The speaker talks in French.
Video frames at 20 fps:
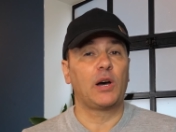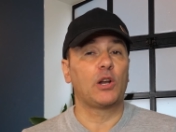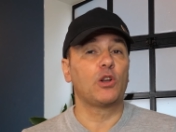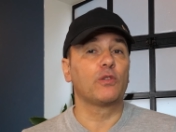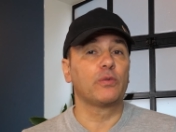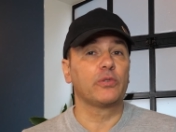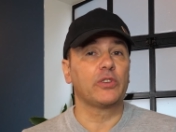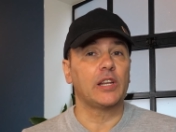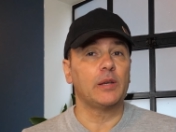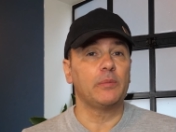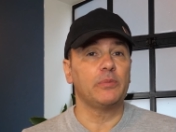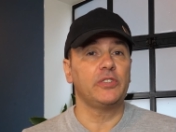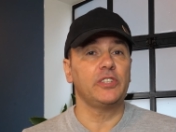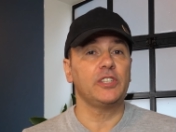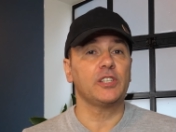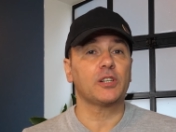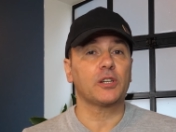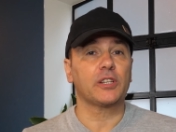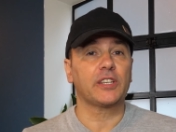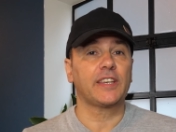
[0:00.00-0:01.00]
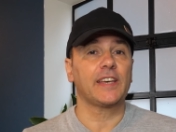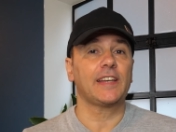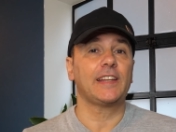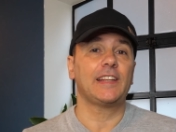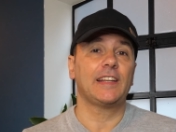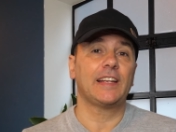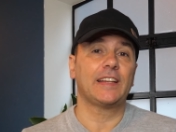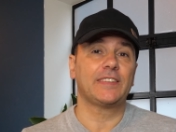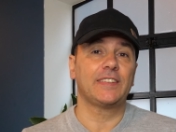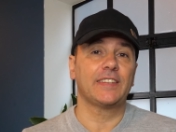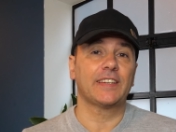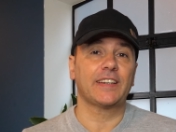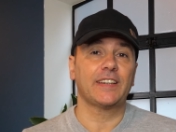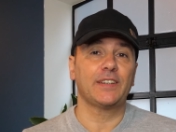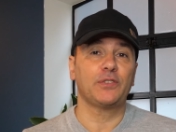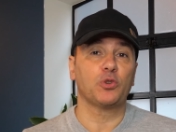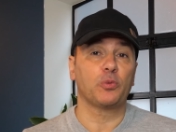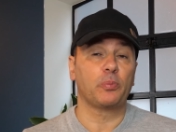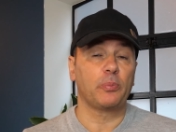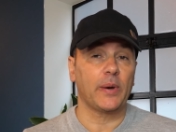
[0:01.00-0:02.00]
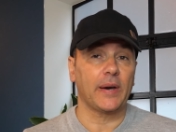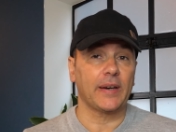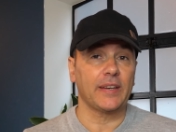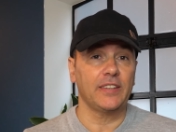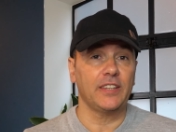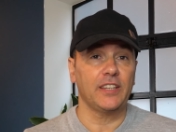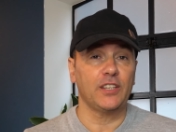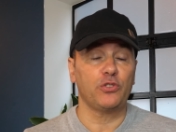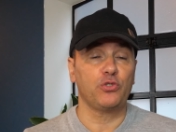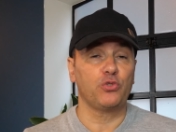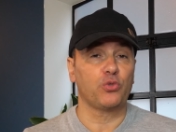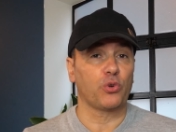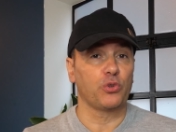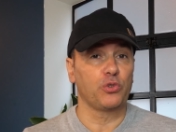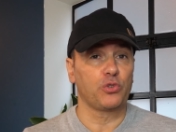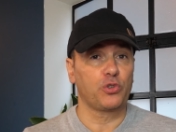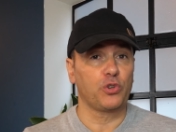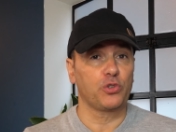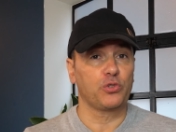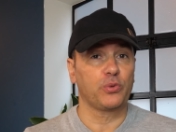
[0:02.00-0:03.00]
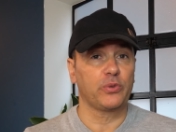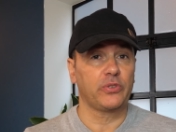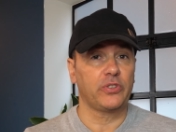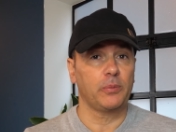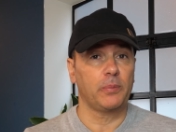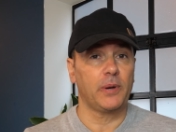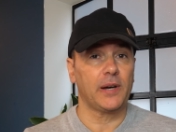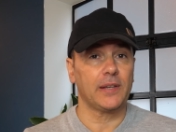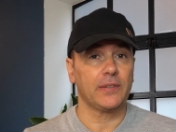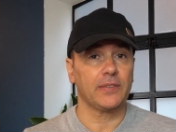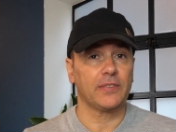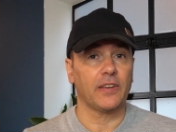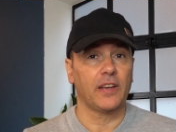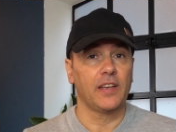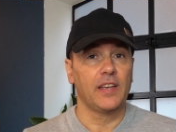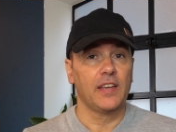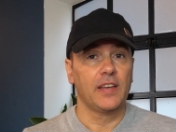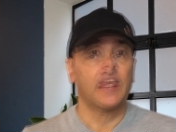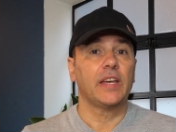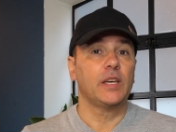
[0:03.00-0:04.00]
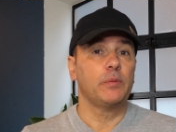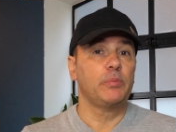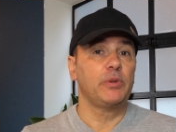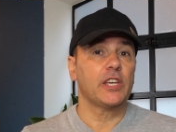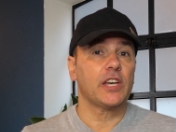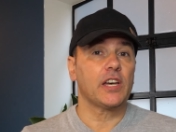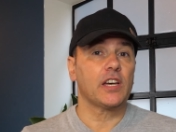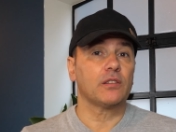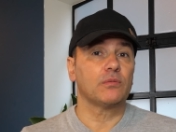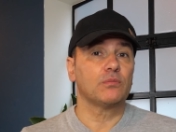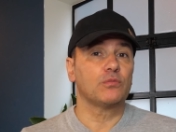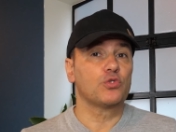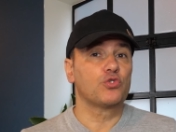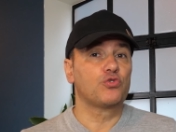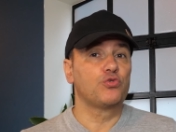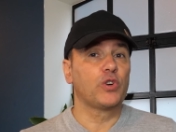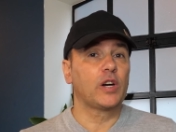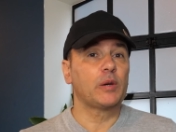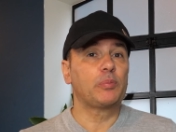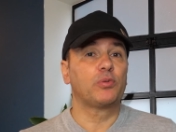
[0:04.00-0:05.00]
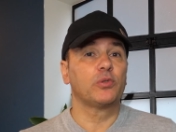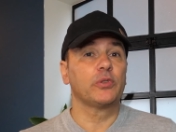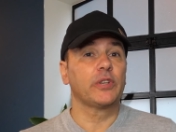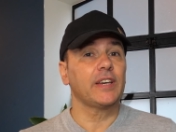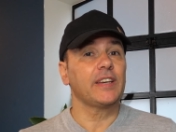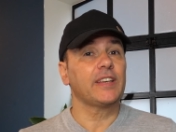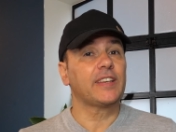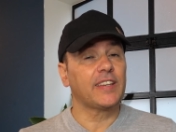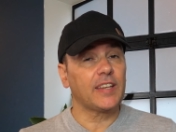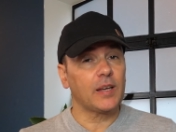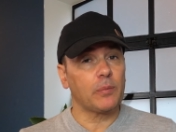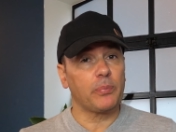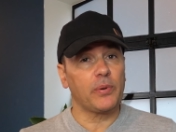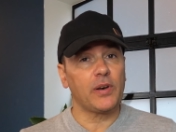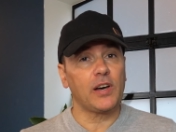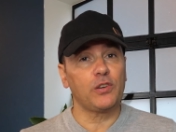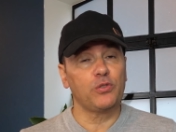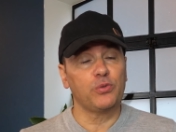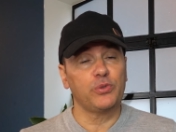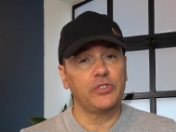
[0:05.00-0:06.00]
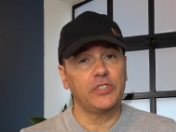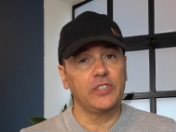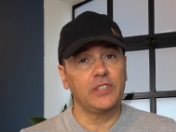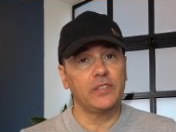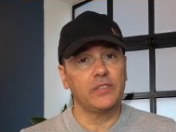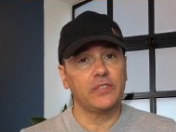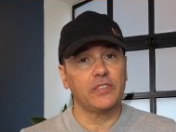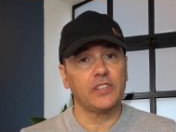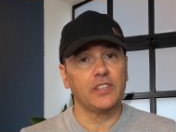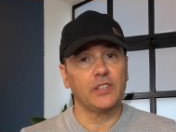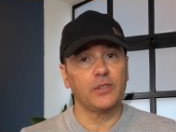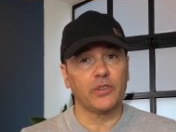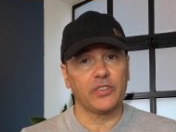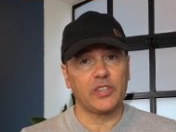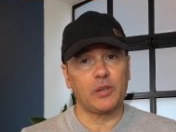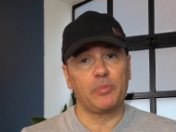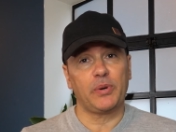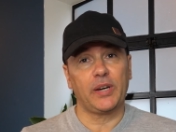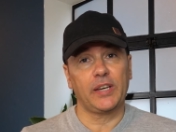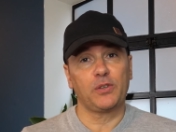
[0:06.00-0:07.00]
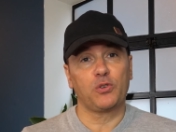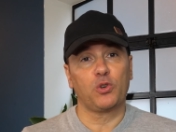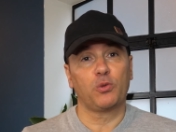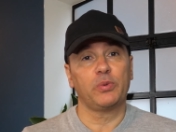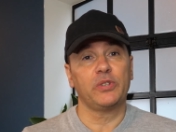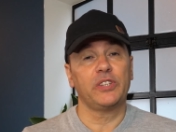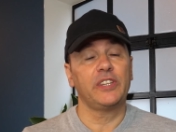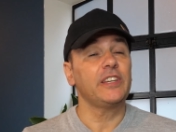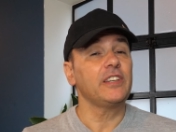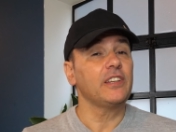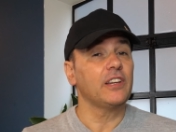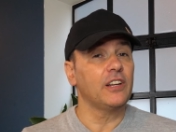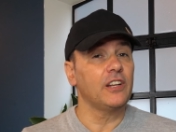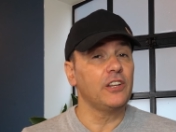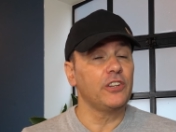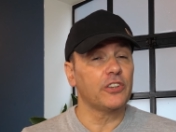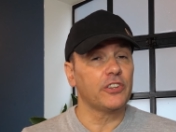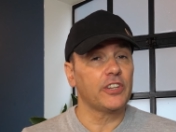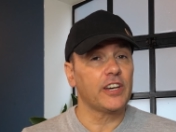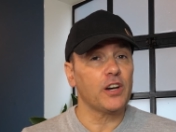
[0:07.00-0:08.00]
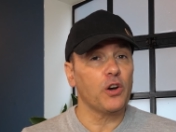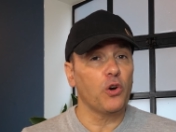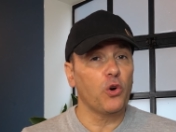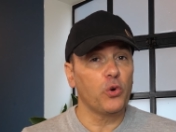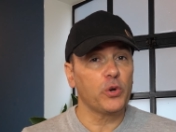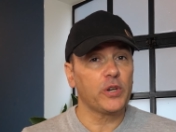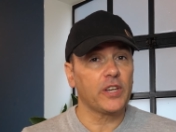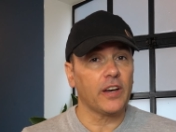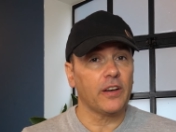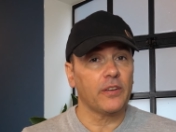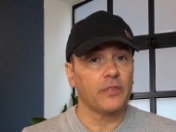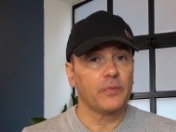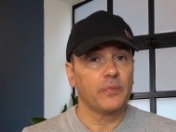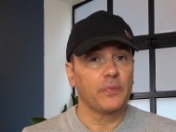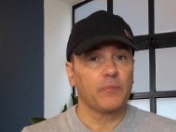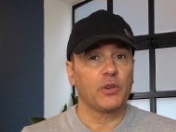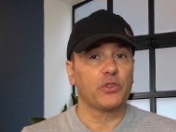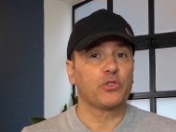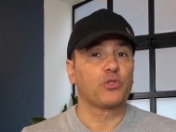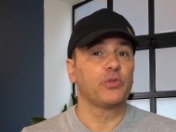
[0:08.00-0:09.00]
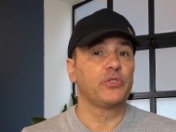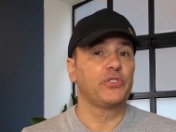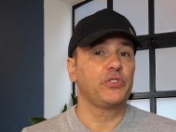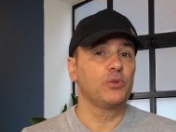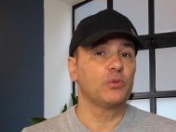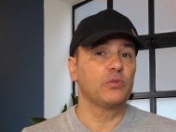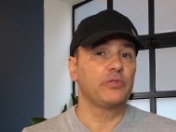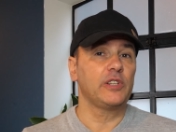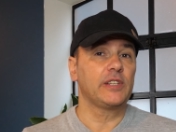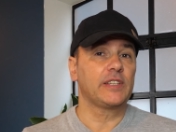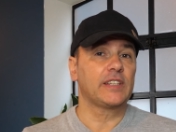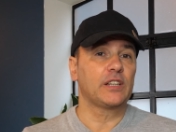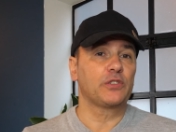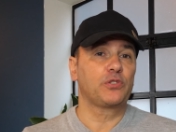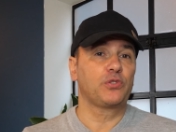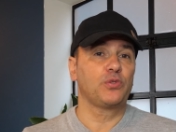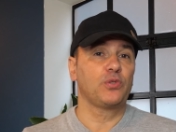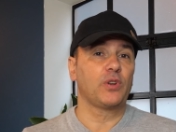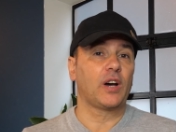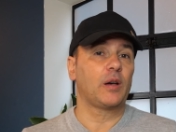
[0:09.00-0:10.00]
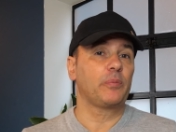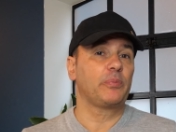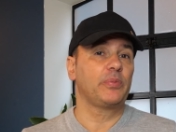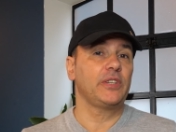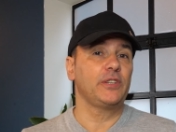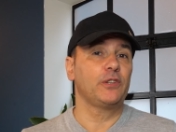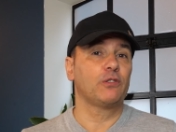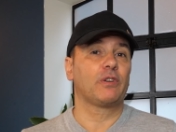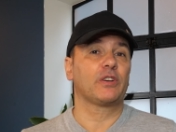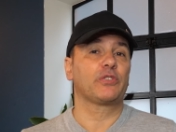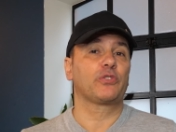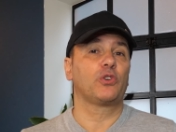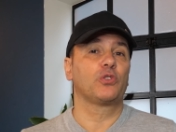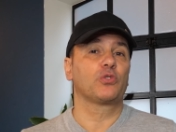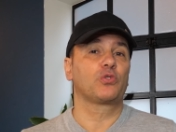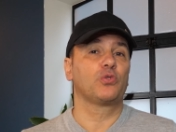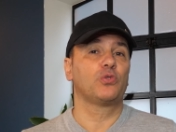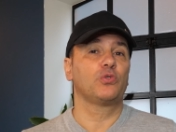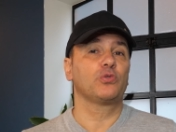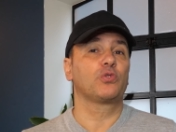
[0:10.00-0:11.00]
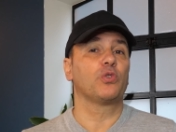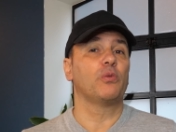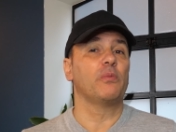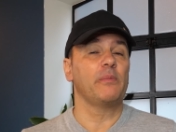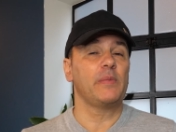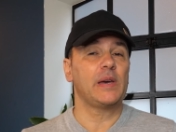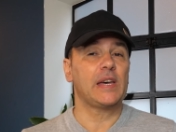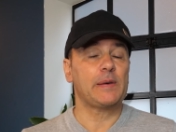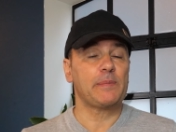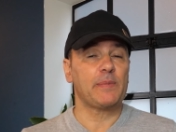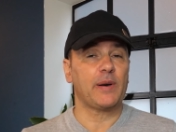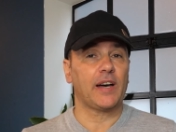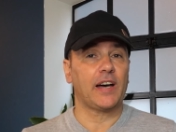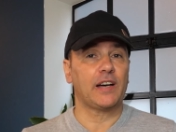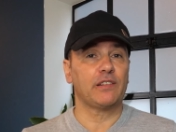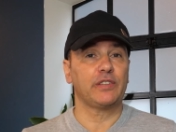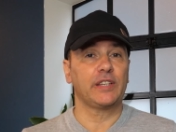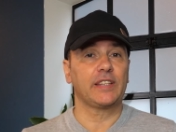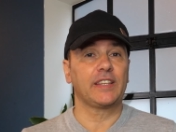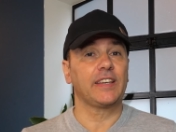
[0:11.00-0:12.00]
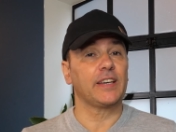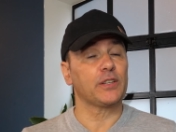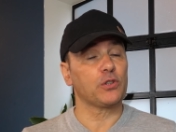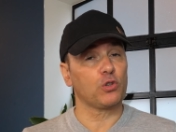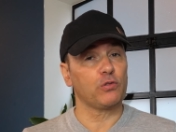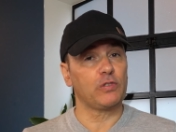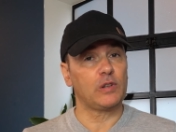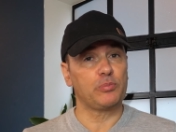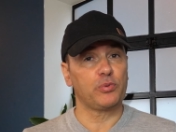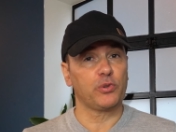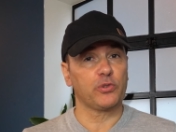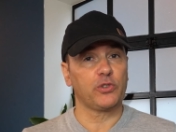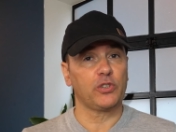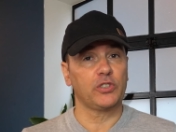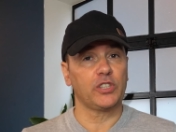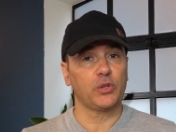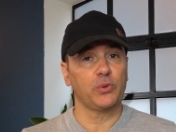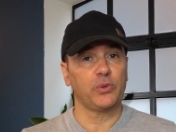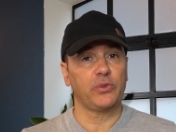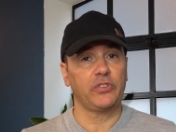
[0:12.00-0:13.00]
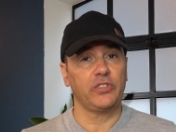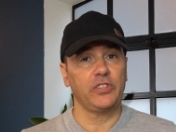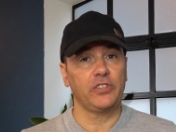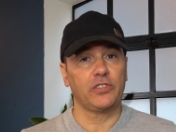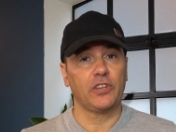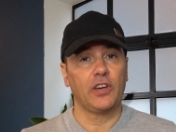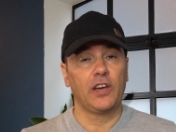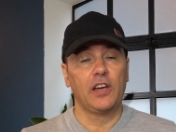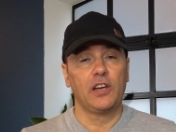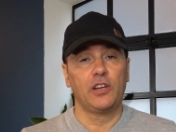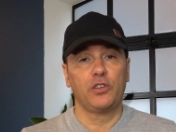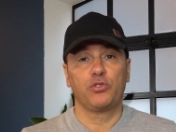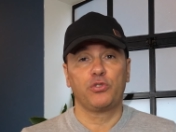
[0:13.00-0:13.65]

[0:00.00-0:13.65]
Mais alors vous allez me dire, quel est l'intérêt de parier sur une cote aussi basse Eh bien, je vous répondrai qu'à part l'utiliser dans un pari combiné, il n'y en a aucun. Parce que si on fait le calcul rapide, on va se rendre compte que même avec 80% de réussite